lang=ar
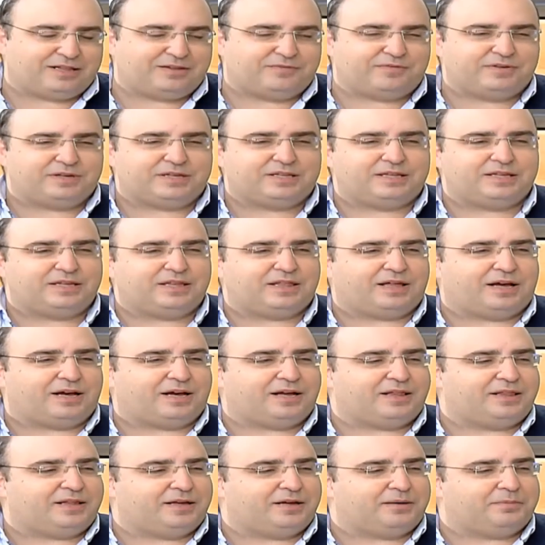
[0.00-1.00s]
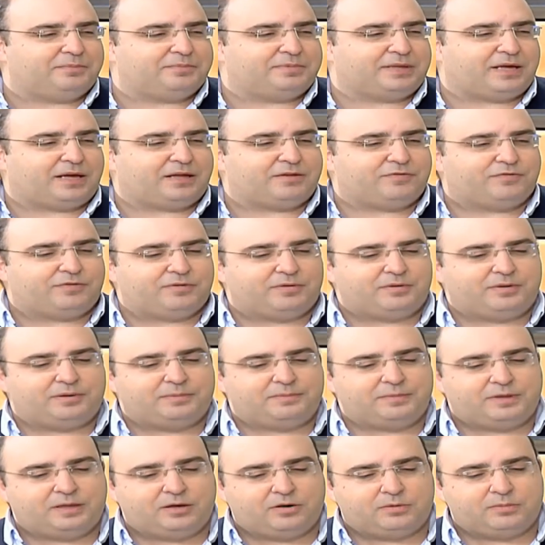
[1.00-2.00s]
في كثير عالم بتعرفي
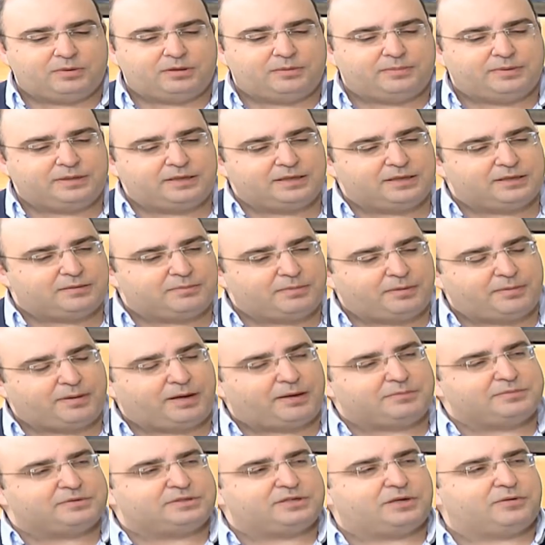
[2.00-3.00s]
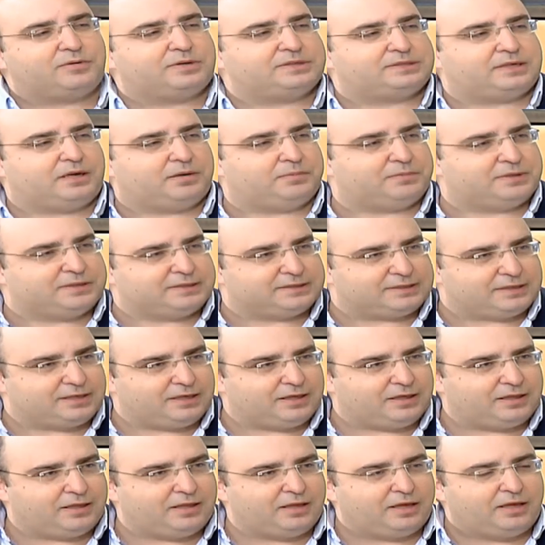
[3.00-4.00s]
اليوم البنت ما بقى عم تتجوز عمر
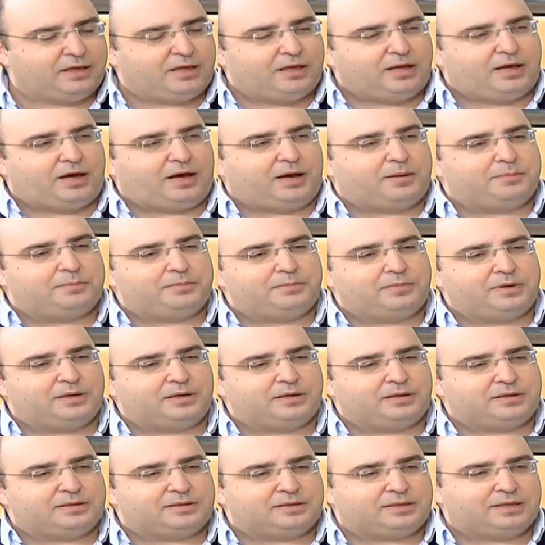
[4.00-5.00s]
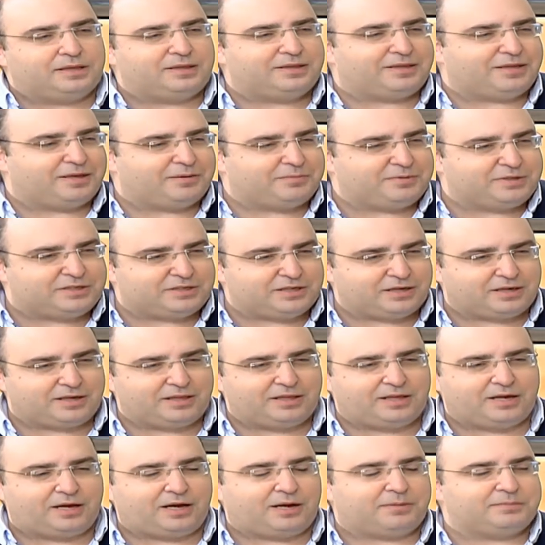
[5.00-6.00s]
صغير عم تلتهي
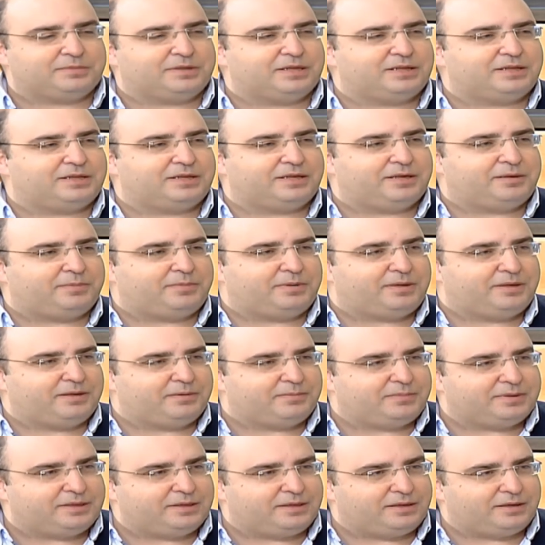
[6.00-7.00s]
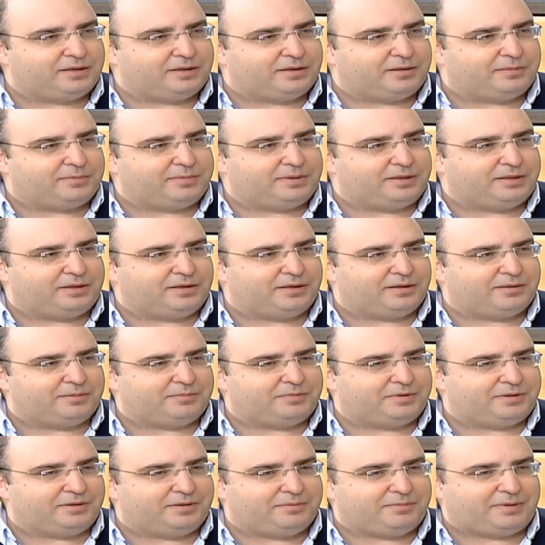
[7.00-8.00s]
بشغلها عم تلتهي
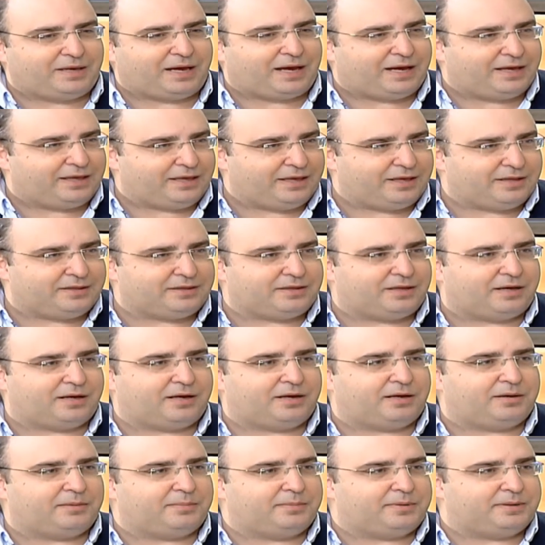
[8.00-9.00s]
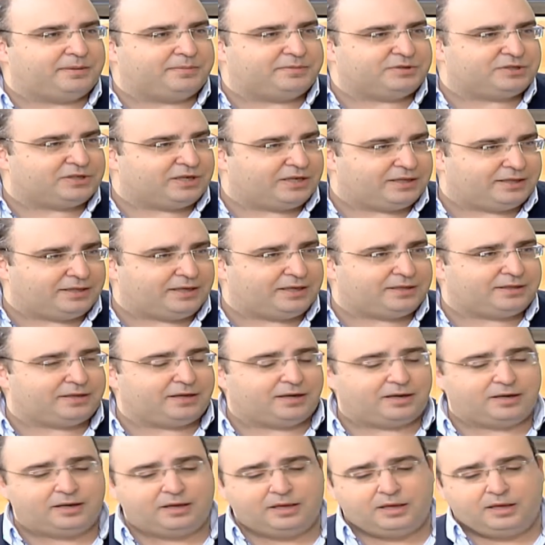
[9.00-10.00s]
بحياتها
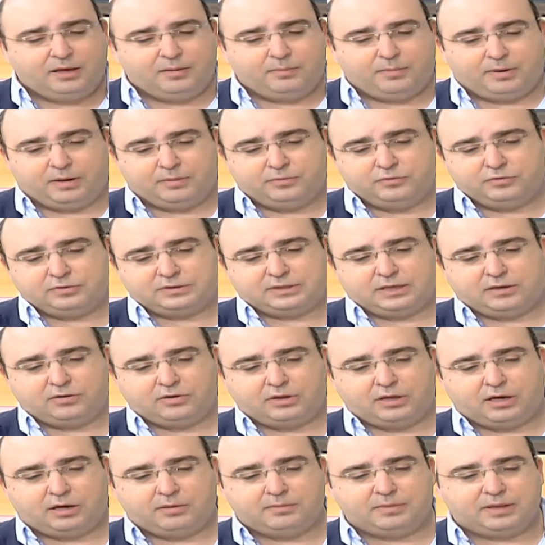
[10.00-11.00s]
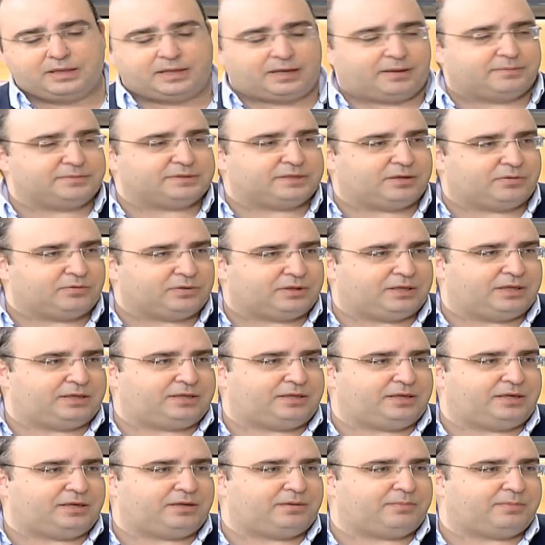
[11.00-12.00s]
بشهاداتها بقى بيوصلوا لعمر ال
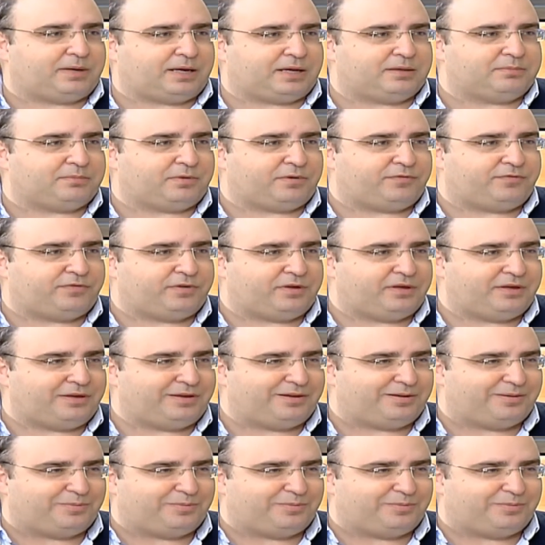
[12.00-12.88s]
35 بعد ما في